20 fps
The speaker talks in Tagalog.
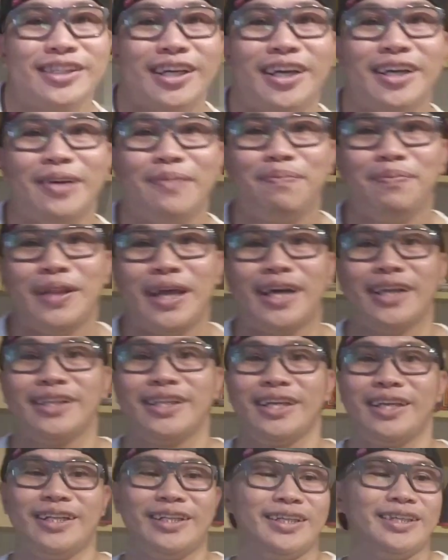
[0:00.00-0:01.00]
sangkap
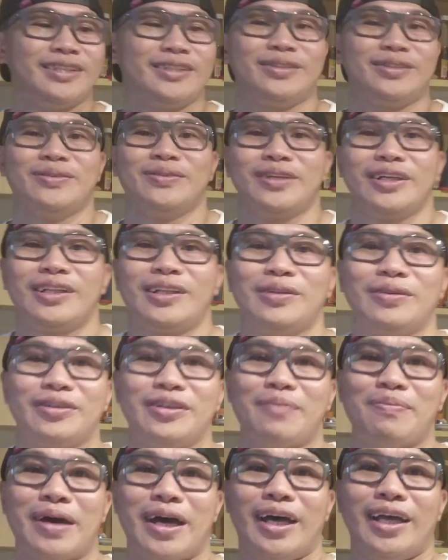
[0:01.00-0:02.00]
natin is yung itlog
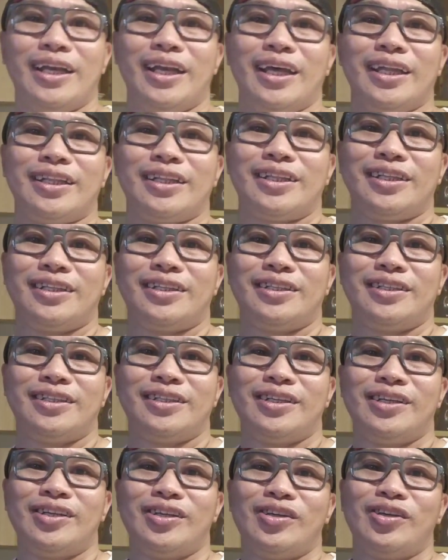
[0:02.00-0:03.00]
na maalat.
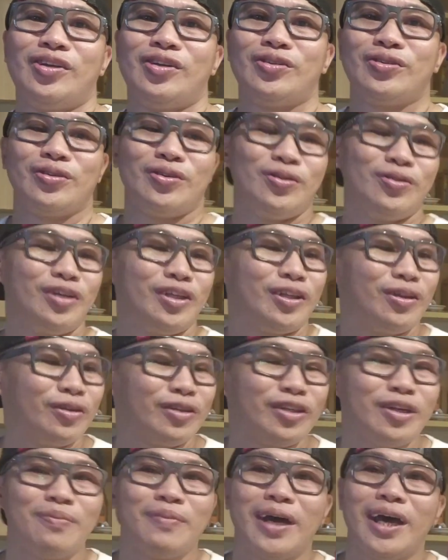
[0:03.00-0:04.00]
So, yung
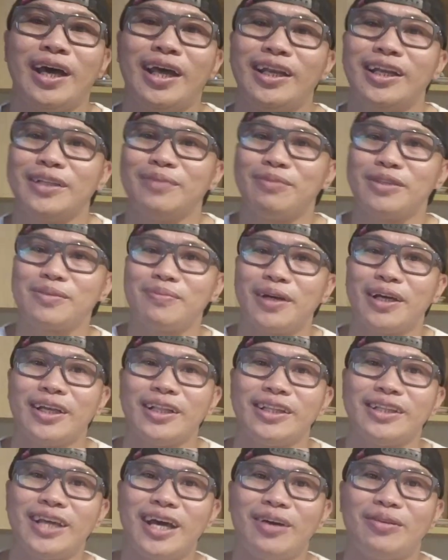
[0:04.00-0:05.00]
itlog na maalat, mas
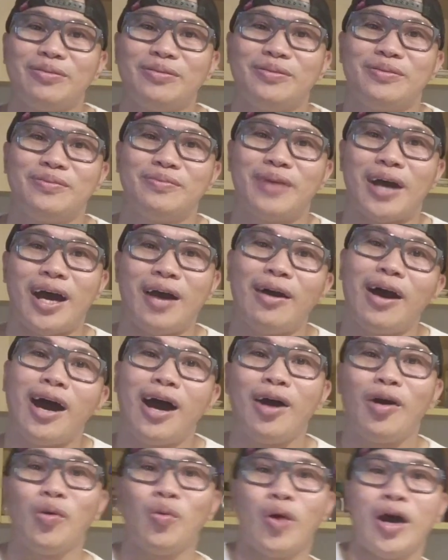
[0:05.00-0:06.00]
maganda kung
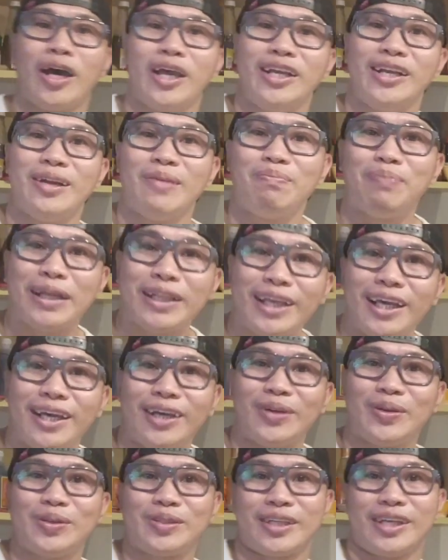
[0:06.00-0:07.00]
akakuha ah, kayo ng
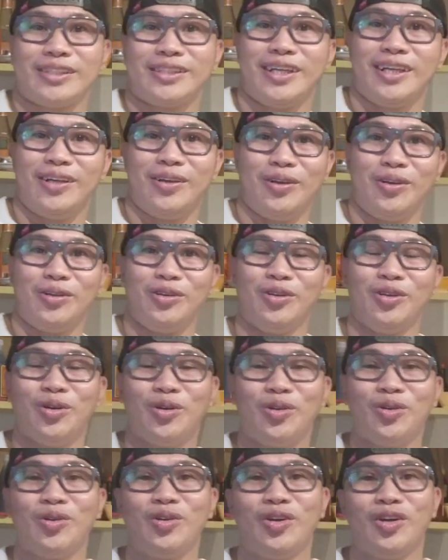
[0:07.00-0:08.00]
pateros kasi yun
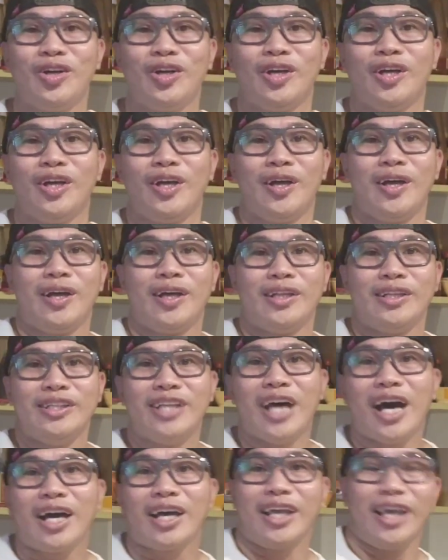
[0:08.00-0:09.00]
yung
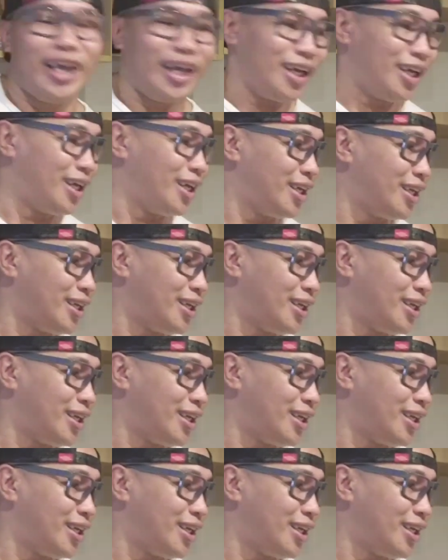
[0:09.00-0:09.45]
duck egg.